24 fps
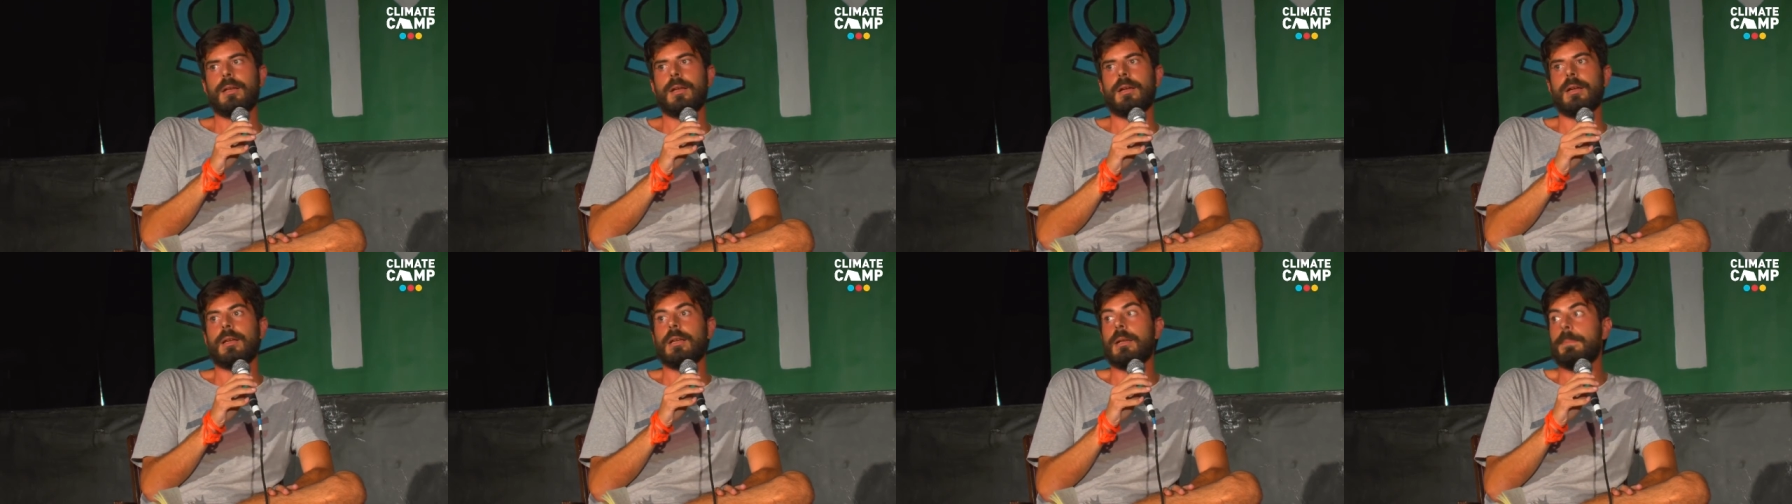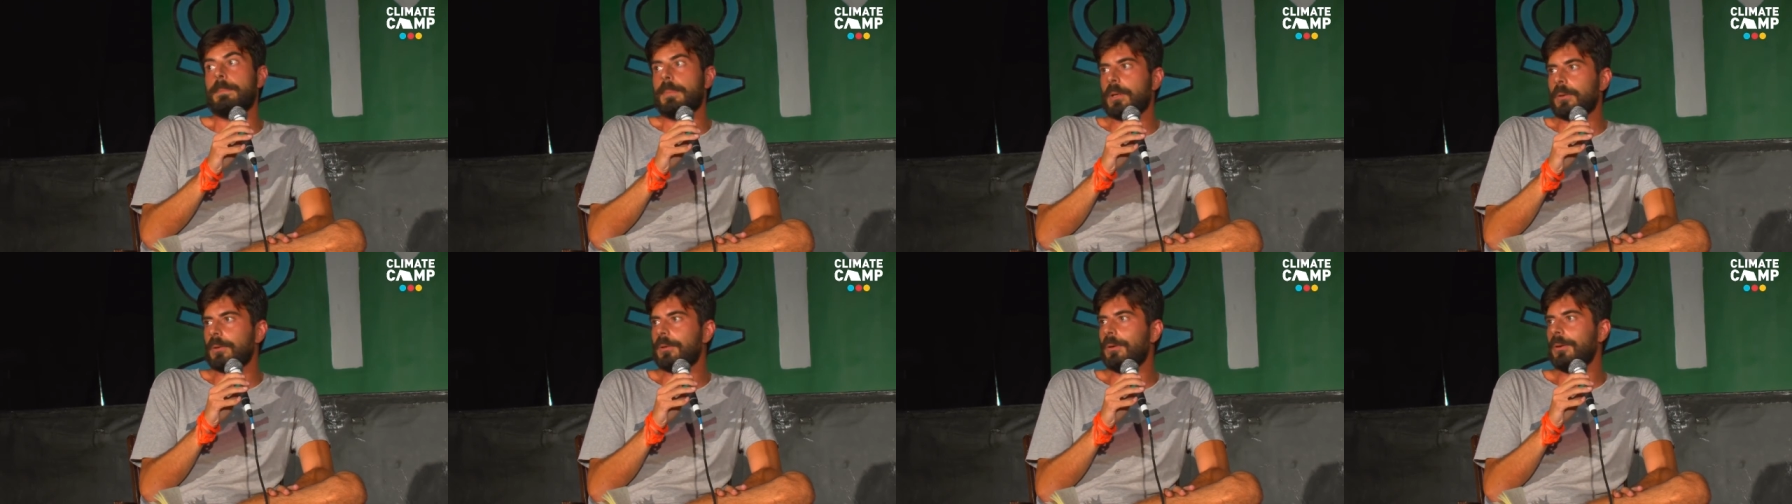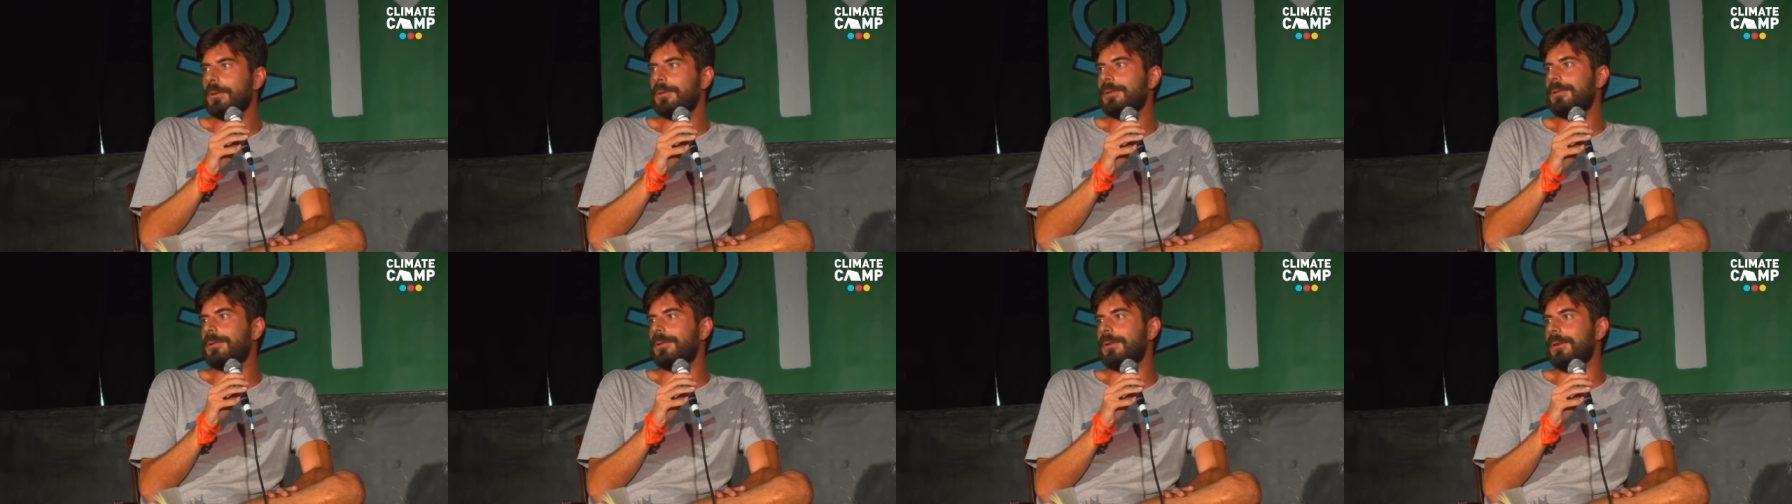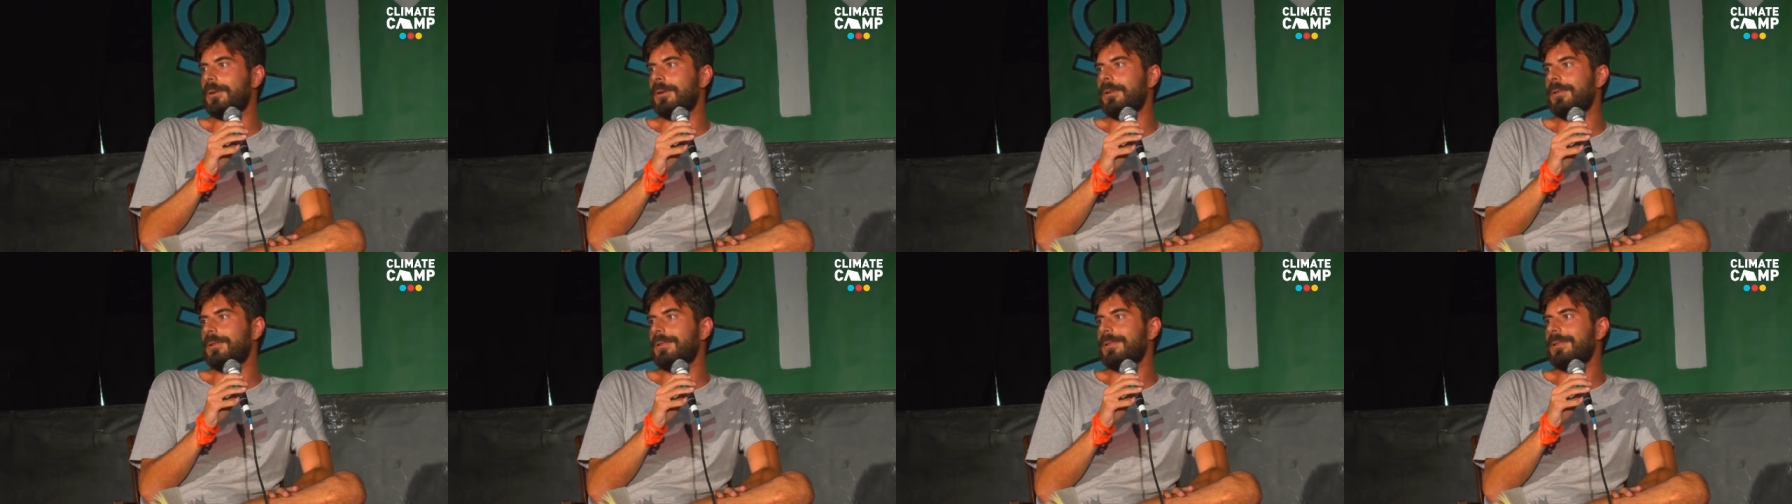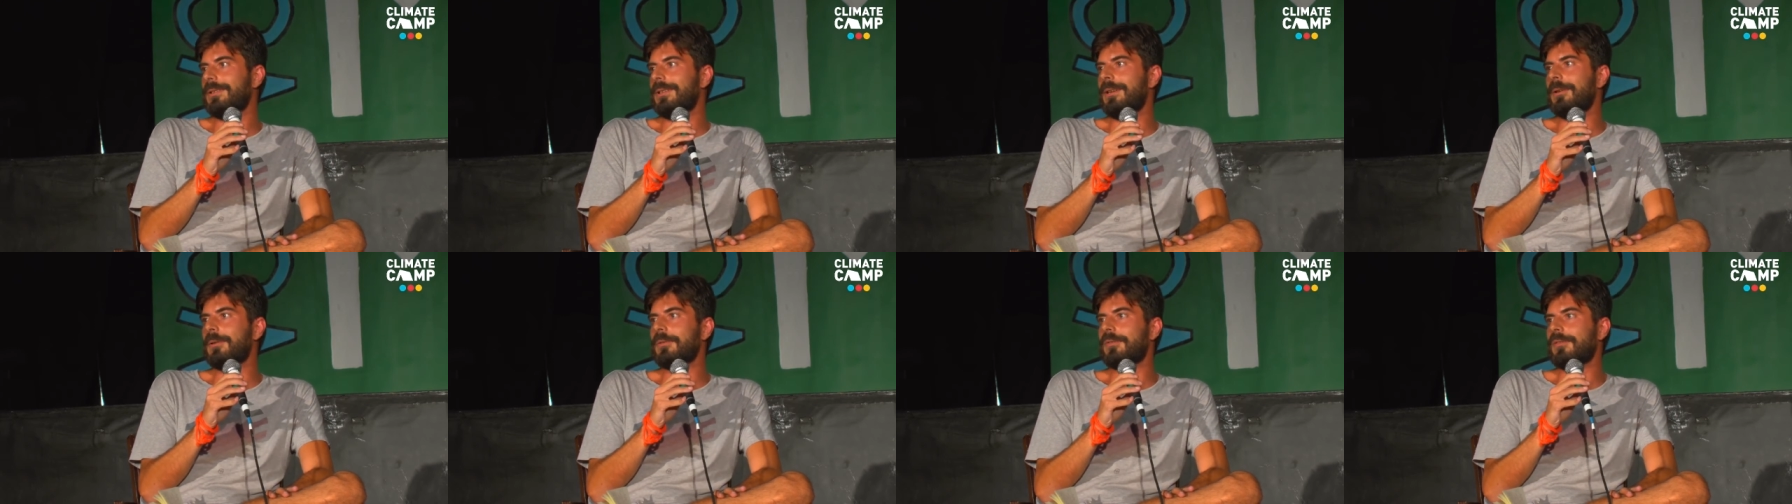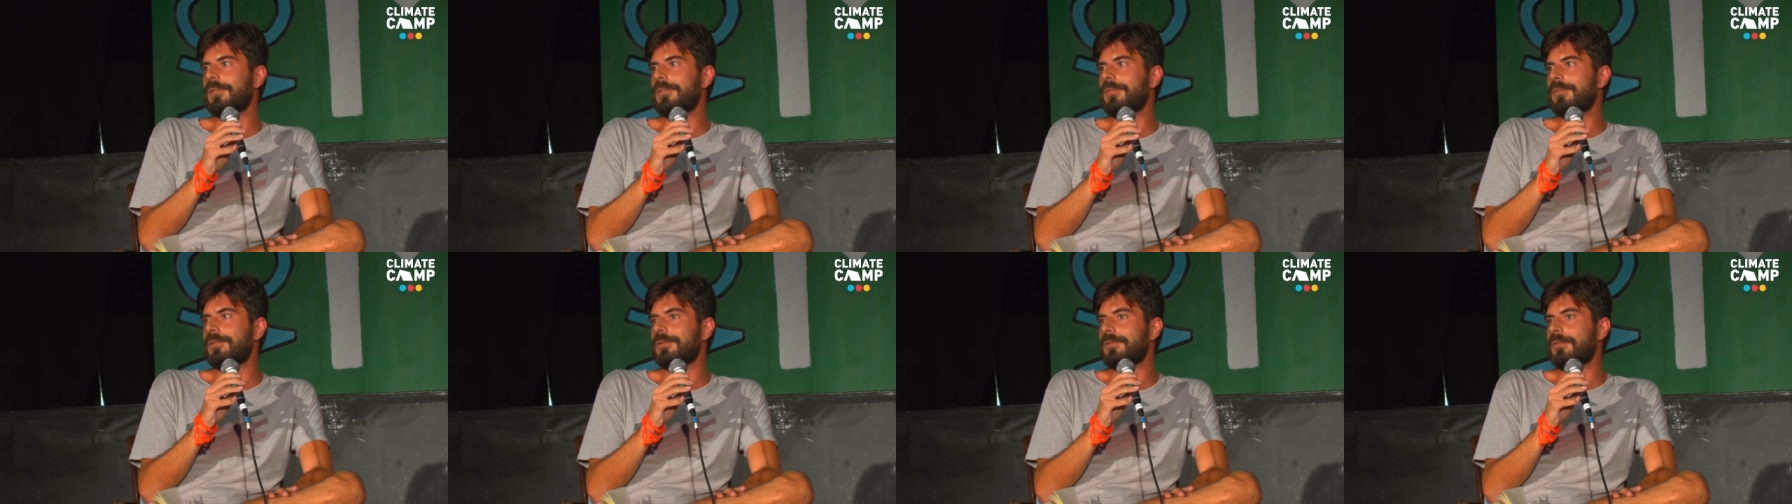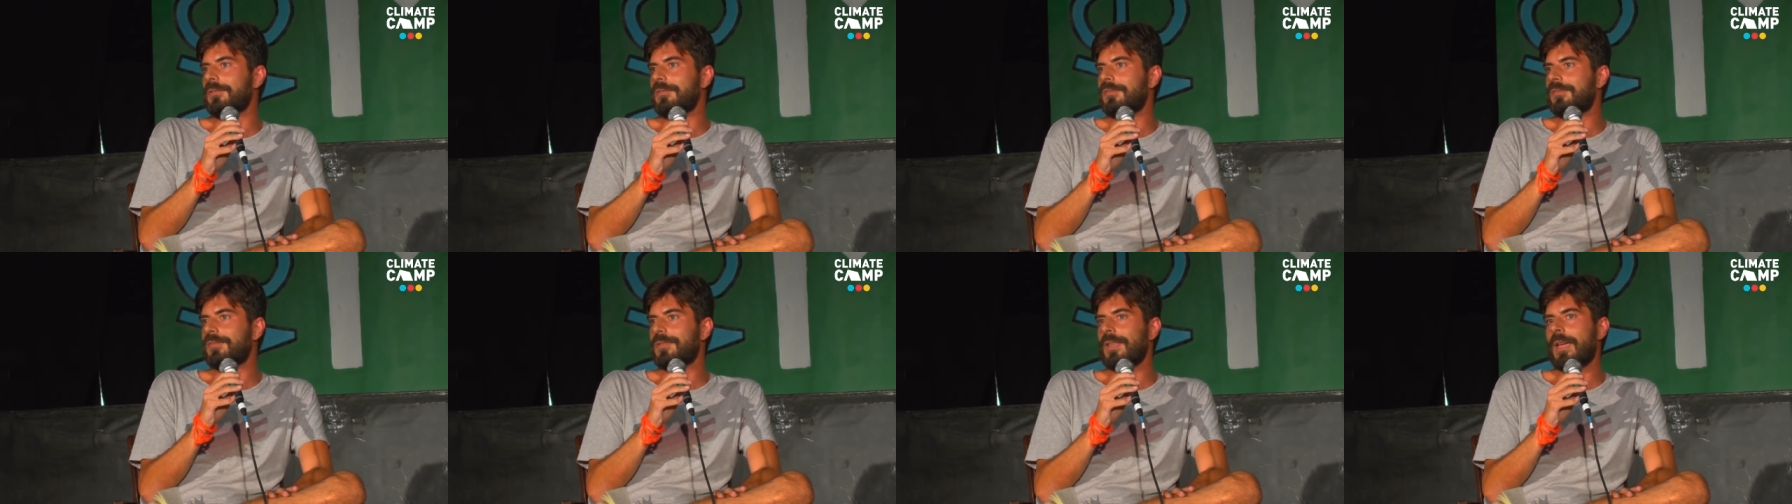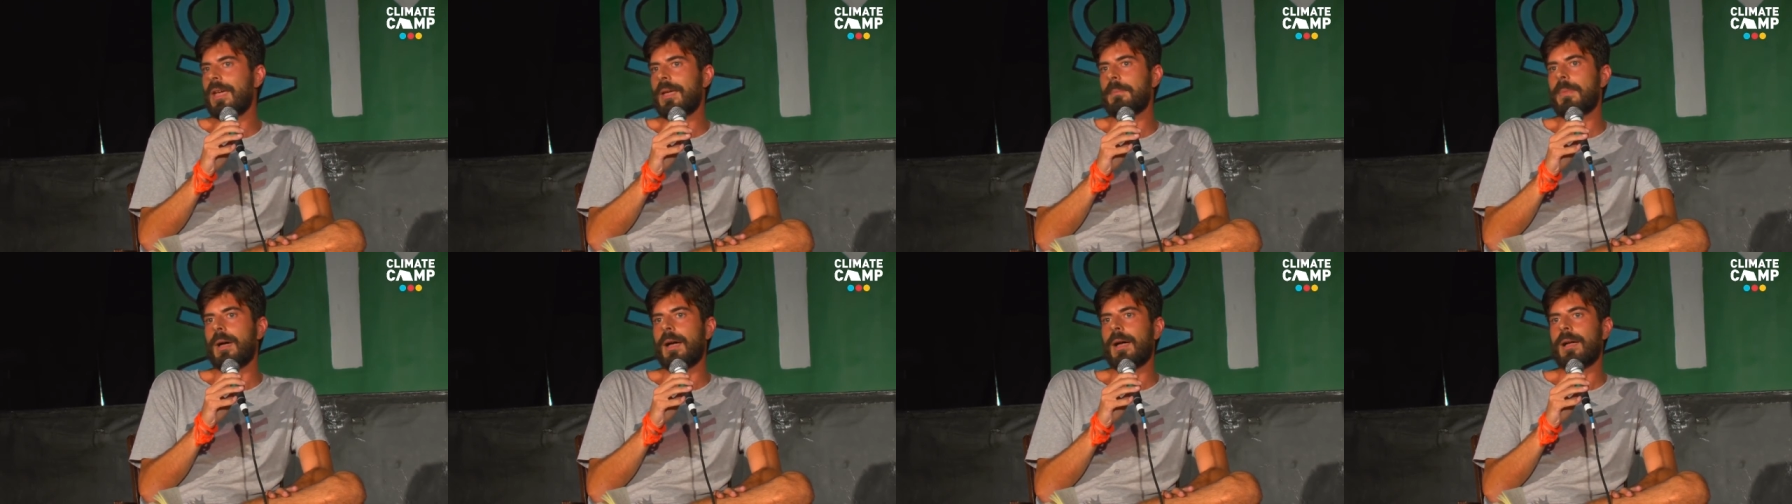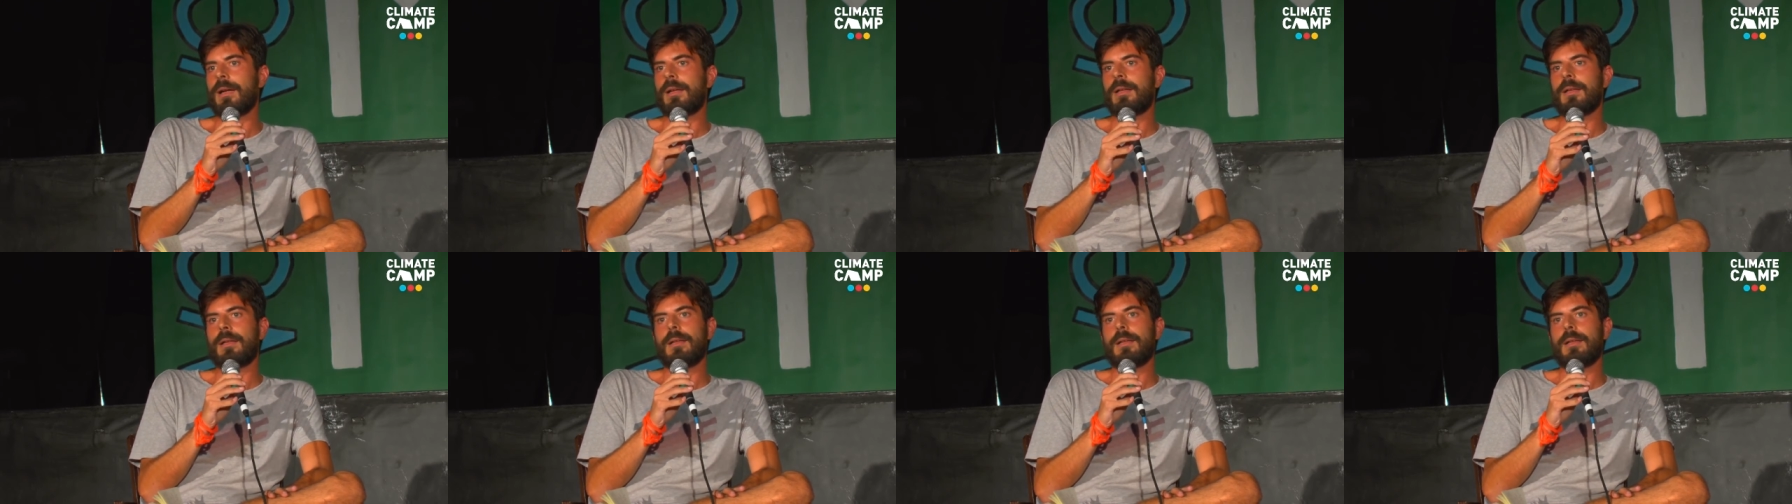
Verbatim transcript: il prodotto dello stesso sistema